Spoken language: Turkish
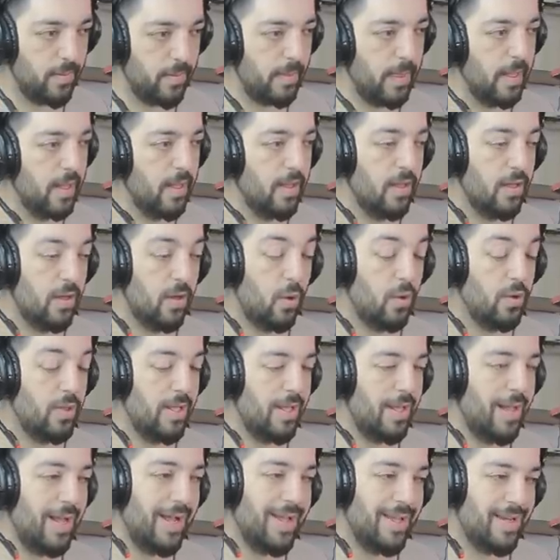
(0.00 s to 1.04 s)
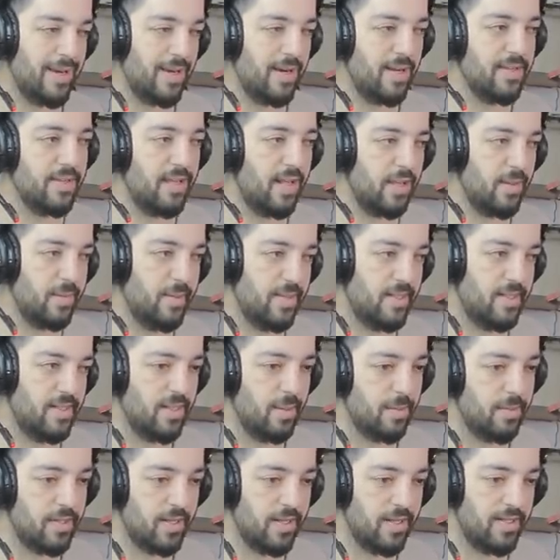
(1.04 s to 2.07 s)
Tamam. O da high ground'ı
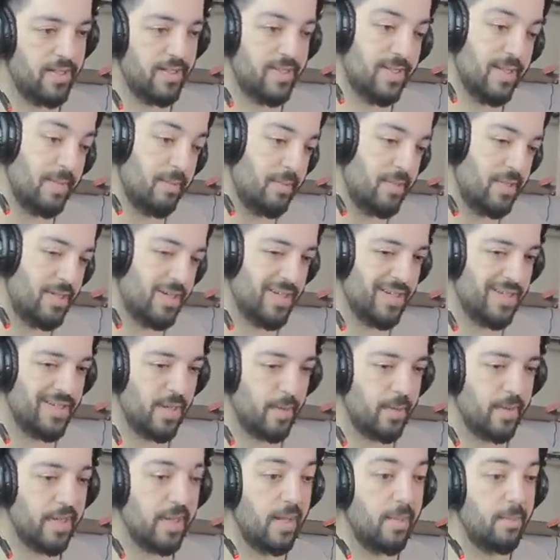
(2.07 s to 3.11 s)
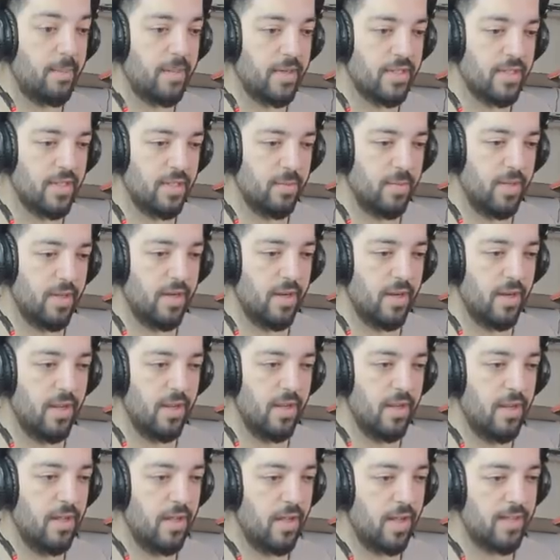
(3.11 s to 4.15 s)
almak istemiş hani demiş ki tepeden bakayım
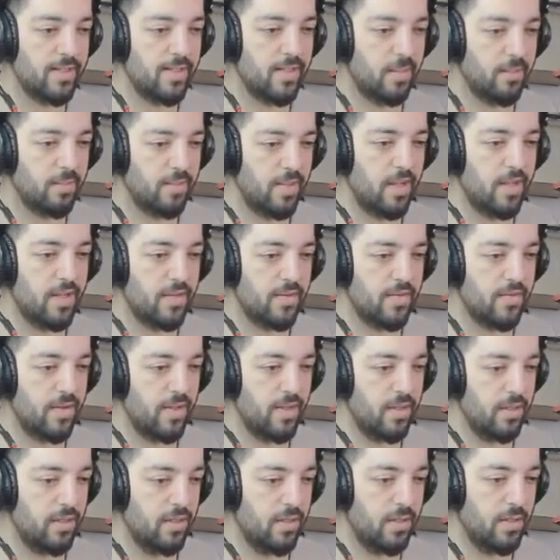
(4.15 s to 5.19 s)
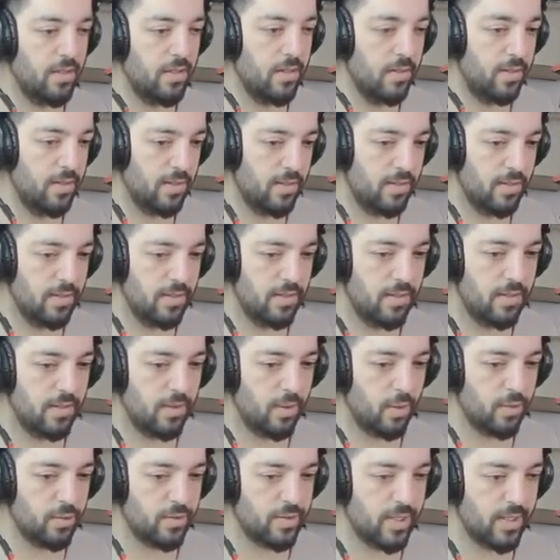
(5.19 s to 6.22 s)
hani adam nerede falan.
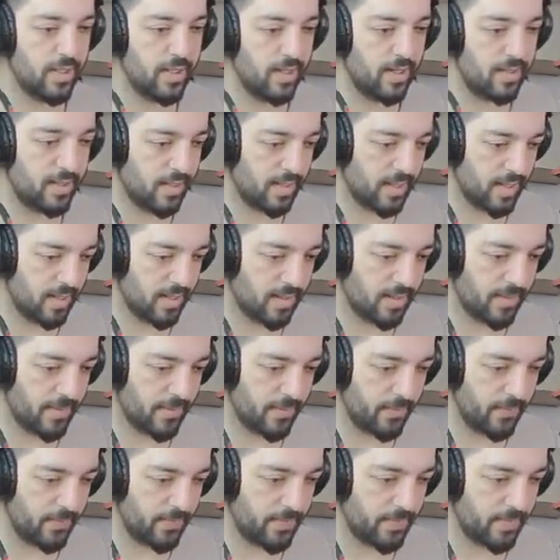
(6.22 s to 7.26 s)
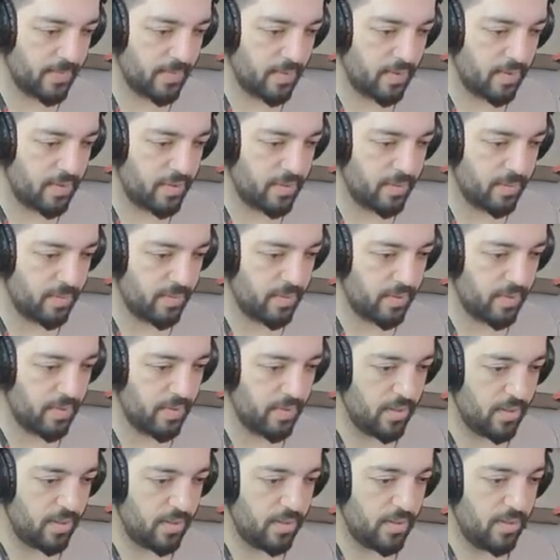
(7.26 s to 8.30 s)
O yüzden herhalde geldi.
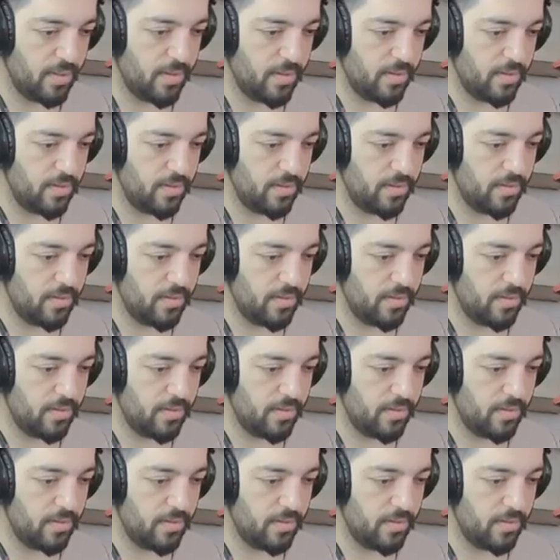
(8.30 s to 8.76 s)
Şimdi